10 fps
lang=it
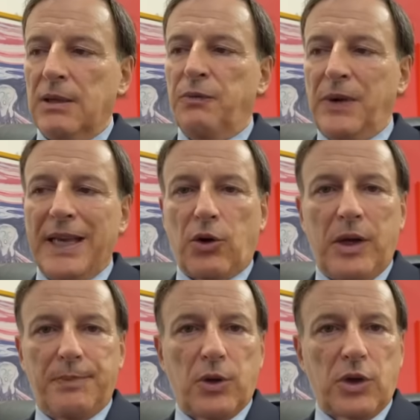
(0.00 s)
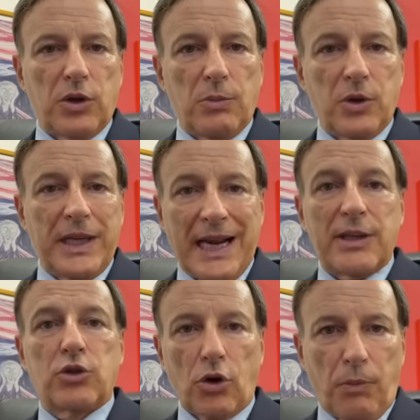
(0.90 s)
Vero è però che Tomori
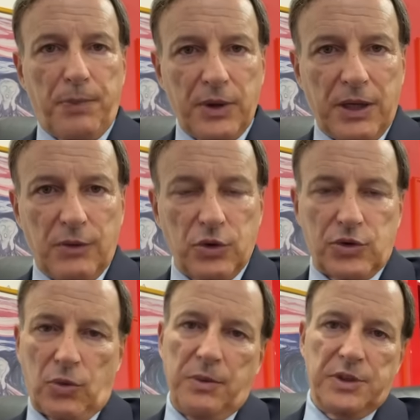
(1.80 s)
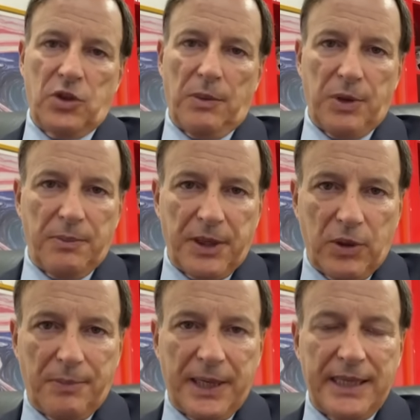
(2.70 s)
era troppo nervoso e qui bisogna poi aprire
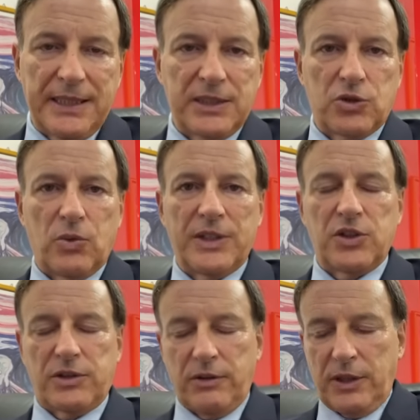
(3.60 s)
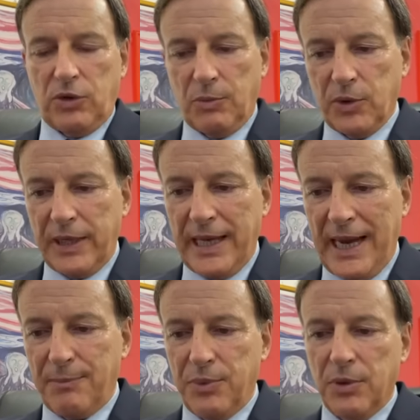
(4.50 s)
una parentesi sulla gestione di Tomori in
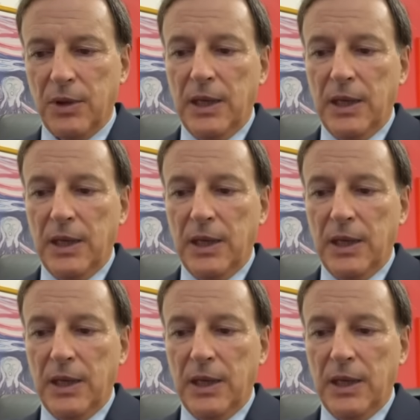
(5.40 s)
campo.